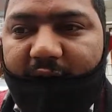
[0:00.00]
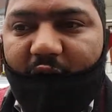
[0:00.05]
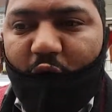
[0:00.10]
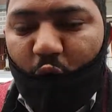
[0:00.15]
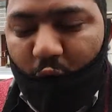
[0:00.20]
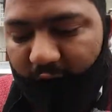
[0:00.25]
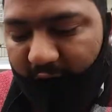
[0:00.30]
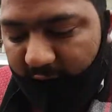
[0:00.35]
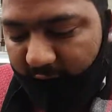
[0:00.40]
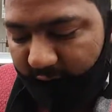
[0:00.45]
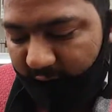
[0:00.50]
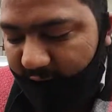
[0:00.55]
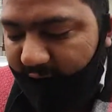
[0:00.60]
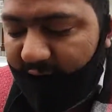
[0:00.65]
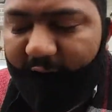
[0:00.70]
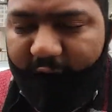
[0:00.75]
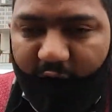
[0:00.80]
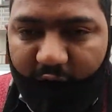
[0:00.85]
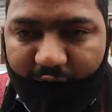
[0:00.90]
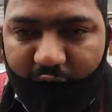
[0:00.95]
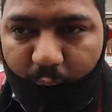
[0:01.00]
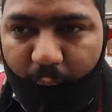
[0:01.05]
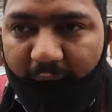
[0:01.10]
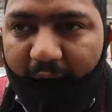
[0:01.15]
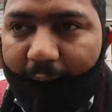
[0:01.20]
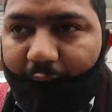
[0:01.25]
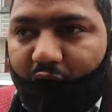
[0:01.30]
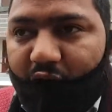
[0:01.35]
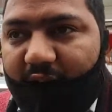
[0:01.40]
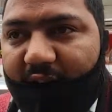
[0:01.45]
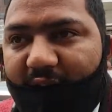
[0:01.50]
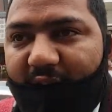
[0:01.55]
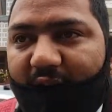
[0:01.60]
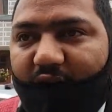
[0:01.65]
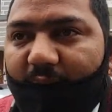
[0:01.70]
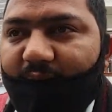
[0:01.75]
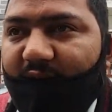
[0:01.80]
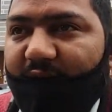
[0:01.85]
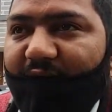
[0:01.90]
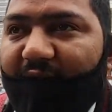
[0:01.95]
उनका अगर इंटरव्यू भी आपको देखना है
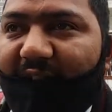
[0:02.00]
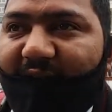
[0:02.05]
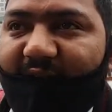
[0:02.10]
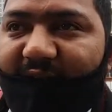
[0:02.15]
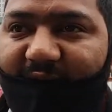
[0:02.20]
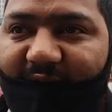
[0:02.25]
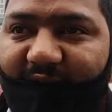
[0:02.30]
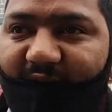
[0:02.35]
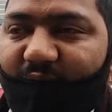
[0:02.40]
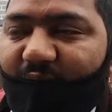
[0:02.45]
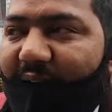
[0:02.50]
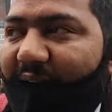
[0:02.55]
तो आप संवाद थ्री सिक्स